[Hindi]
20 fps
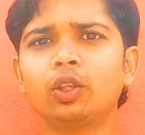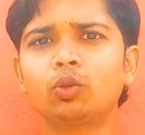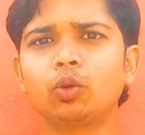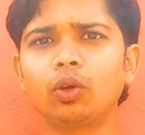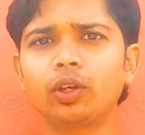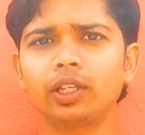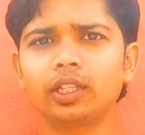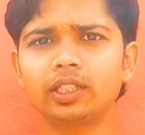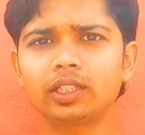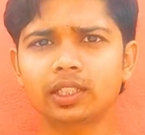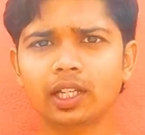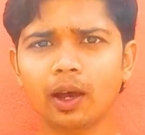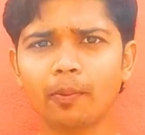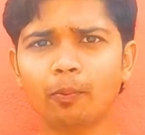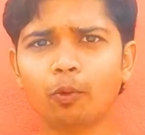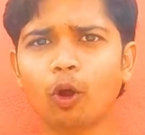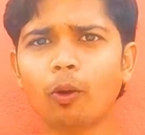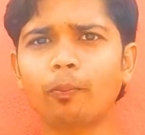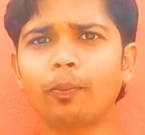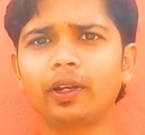तो इसका
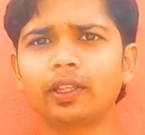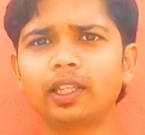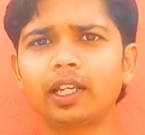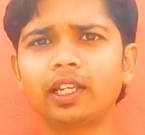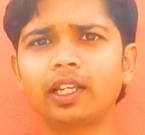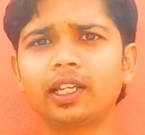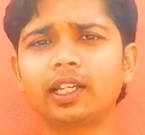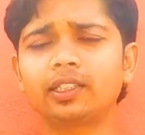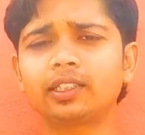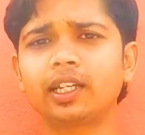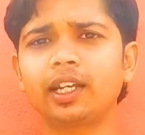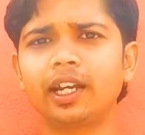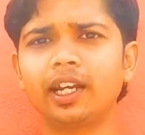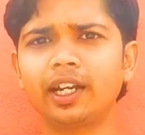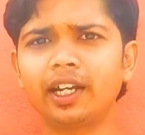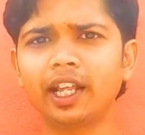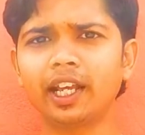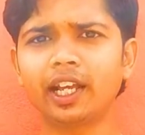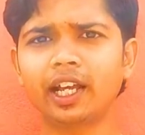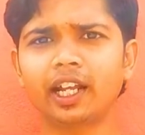प्रॉपर तरीके से
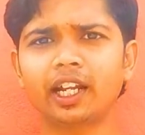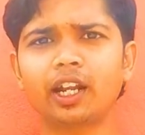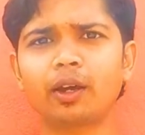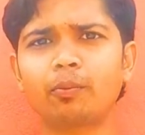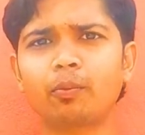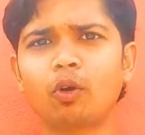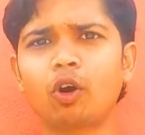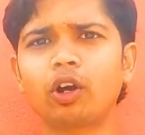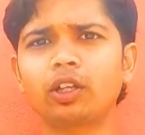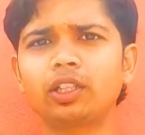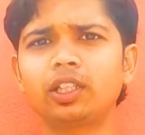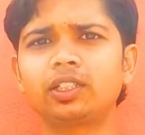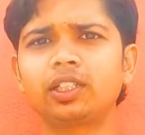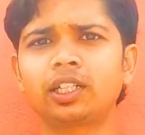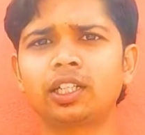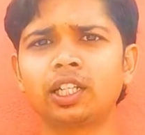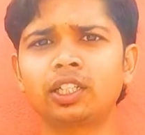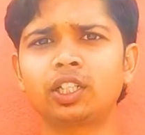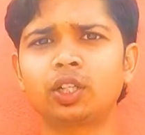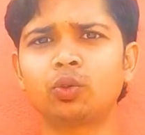इनटेक करना बहुत ही
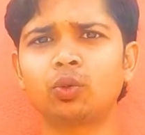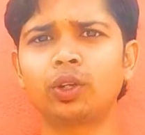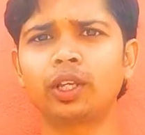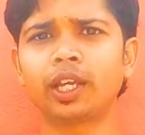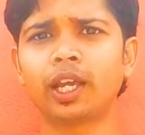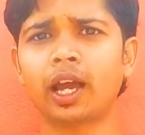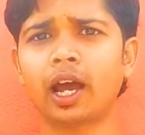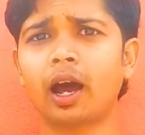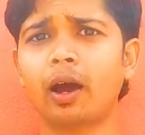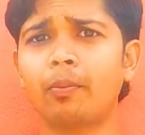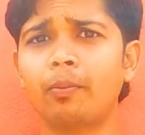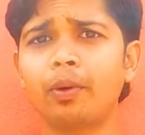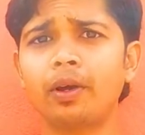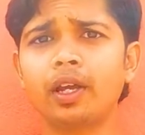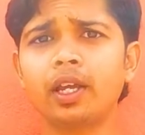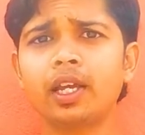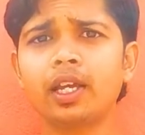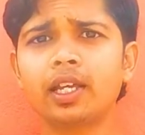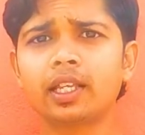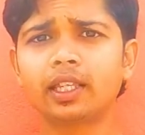ज़्यादा ज़रूरी है अब
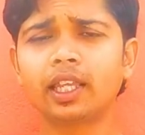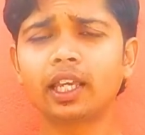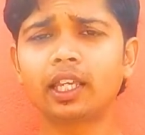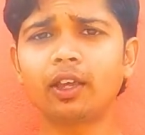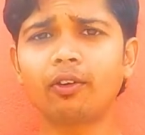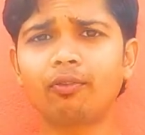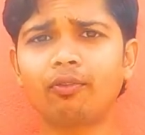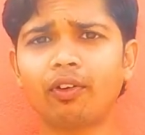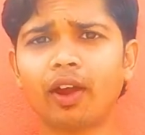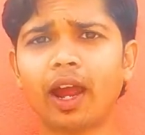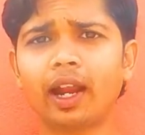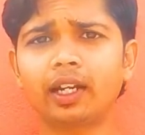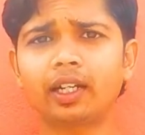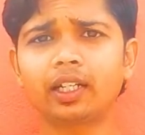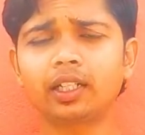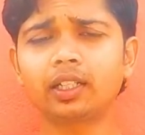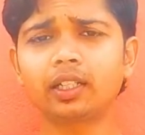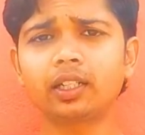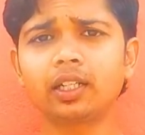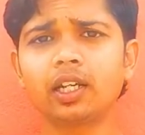देखिए
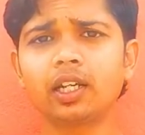फैट